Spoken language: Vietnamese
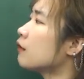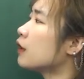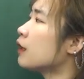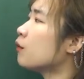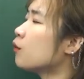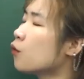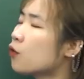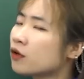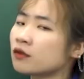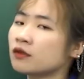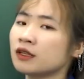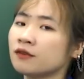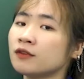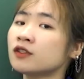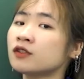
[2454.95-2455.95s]
đi mua
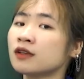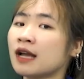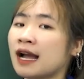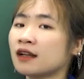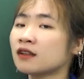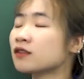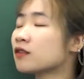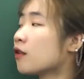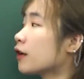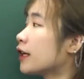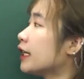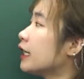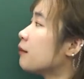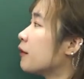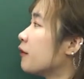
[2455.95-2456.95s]
TV hãng
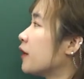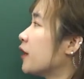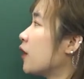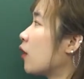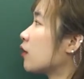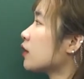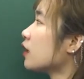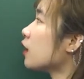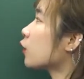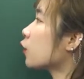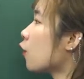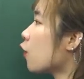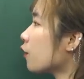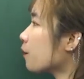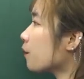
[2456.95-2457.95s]
Sony bởi vì nó rất là
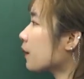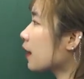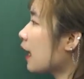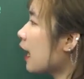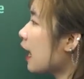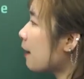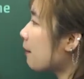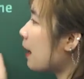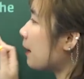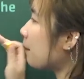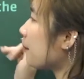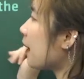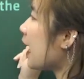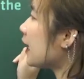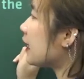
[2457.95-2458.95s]
tốt
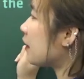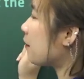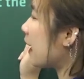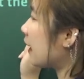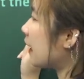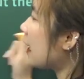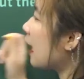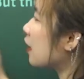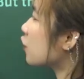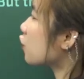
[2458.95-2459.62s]
bạn B thì bạn đó là